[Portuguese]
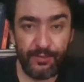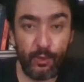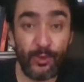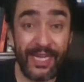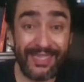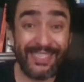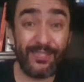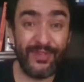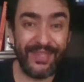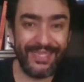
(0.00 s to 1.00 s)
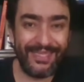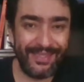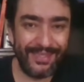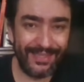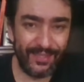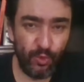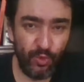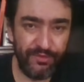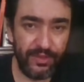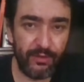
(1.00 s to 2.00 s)
que cuidaria das finanças do
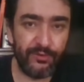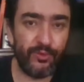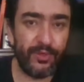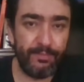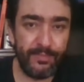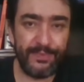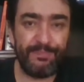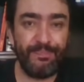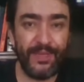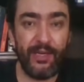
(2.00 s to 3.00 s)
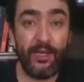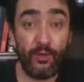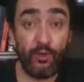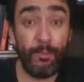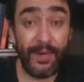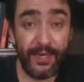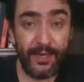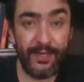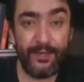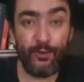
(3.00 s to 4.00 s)
governo Trump, né? do
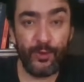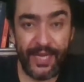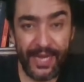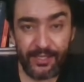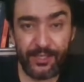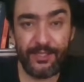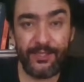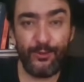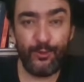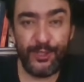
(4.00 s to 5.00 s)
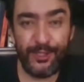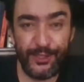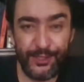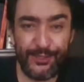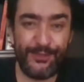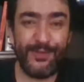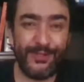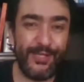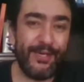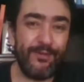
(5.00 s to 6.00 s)
money, do cash, do din-din, tá
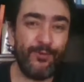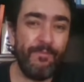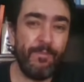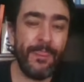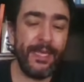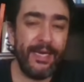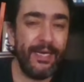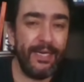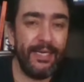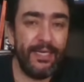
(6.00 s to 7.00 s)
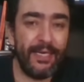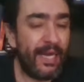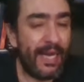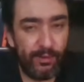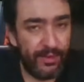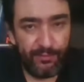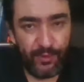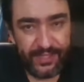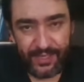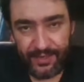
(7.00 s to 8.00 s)
certo? E, claro,
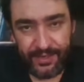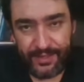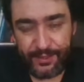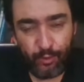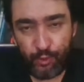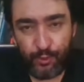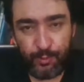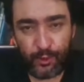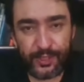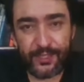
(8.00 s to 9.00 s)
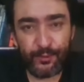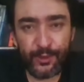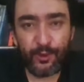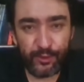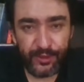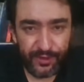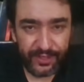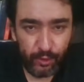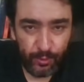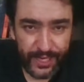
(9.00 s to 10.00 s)
influenciaria em tudo, portanto, inclusive
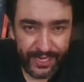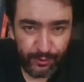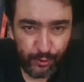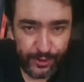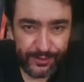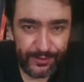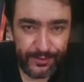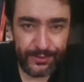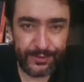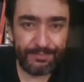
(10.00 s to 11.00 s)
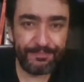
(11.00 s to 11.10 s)
nas comunicações. Né?